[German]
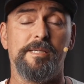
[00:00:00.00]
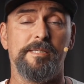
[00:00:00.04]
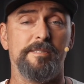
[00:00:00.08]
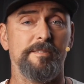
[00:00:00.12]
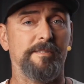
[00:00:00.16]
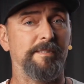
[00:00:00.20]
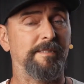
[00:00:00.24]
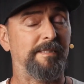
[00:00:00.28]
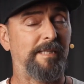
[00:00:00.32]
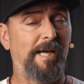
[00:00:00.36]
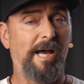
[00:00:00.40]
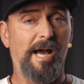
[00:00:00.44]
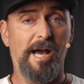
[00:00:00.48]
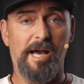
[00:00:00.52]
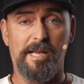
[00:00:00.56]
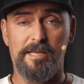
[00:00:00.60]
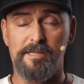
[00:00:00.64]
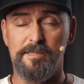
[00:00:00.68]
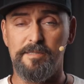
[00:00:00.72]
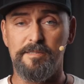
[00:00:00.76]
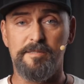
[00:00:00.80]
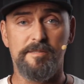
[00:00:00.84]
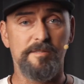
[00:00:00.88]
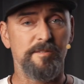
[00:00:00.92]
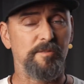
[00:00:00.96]
sind
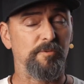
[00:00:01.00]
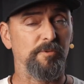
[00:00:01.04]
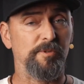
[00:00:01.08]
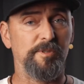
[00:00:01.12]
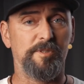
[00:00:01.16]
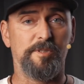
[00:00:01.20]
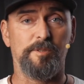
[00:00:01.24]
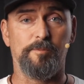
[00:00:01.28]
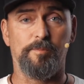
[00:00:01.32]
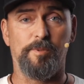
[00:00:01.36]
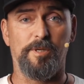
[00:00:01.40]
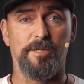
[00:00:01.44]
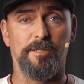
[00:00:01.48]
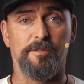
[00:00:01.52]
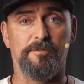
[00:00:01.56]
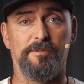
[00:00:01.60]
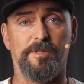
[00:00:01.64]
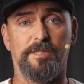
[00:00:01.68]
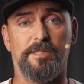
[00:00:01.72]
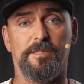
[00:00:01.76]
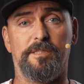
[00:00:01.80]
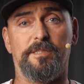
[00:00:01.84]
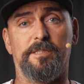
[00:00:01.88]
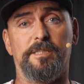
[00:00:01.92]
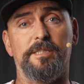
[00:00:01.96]
alles durch die Bank
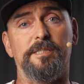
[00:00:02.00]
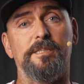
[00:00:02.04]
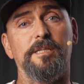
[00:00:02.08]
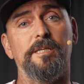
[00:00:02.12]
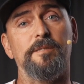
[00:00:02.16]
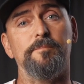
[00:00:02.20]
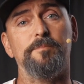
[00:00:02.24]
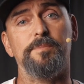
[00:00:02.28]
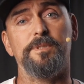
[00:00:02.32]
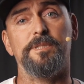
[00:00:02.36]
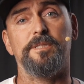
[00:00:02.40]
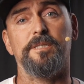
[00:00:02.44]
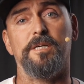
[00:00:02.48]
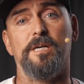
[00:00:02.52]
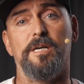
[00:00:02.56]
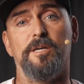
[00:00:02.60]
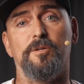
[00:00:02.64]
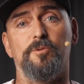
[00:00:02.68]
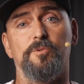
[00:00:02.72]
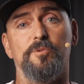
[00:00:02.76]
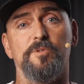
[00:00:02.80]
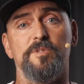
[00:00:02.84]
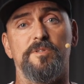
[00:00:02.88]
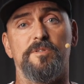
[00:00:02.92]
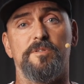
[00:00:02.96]
weg
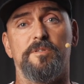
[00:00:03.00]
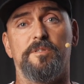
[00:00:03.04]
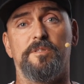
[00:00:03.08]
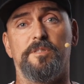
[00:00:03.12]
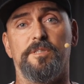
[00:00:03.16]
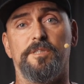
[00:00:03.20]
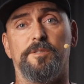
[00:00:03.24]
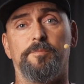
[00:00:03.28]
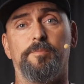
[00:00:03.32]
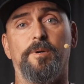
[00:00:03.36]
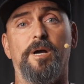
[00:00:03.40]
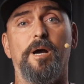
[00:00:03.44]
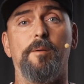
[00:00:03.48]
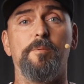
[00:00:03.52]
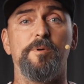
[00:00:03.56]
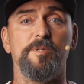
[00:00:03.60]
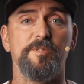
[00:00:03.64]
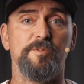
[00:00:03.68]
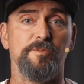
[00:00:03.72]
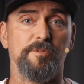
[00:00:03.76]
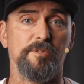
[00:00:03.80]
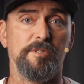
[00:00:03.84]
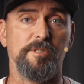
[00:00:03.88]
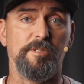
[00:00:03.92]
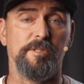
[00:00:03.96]
Drittanbieter-Akkus, die ich bei
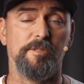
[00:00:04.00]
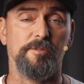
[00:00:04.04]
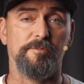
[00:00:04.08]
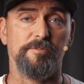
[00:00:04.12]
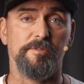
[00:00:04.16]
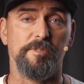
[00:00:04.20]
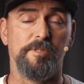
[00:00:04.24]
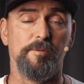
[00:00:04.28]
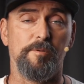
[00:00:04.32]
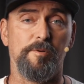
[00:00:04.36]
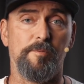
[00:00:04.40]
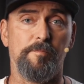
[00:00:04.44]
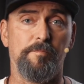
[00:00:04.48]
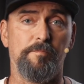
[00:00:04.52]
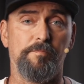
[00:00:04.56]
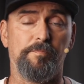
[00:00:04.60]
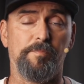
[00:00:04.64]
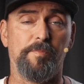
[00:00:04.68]
Amazon gekauft habe.